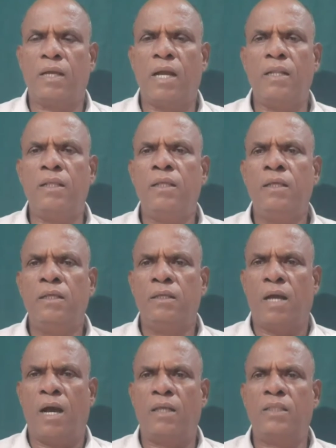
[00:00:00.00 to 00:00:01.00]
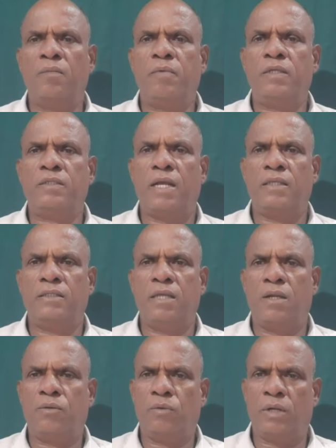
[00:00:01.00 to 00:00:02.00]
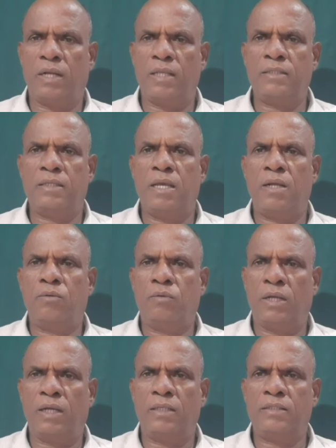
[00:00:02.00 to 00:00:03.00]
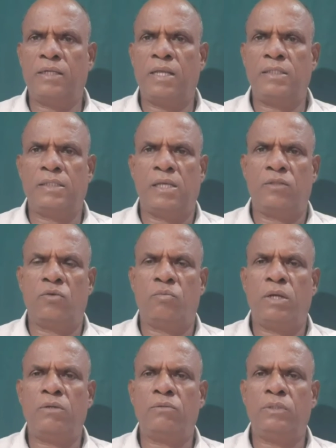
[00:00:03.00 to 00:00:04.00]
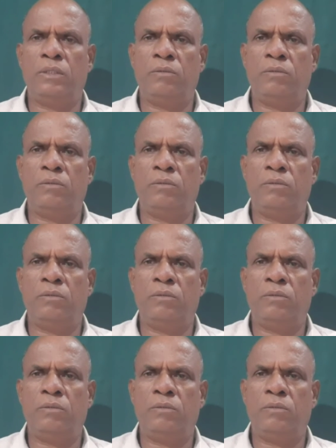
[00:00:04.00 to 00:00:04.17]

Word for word: కానీ ఆంధ్రప్రదేశ్ రాజకీయాలు కుల రాజకీయాలు కులగజ్జ రాజకీయాలతో పాటు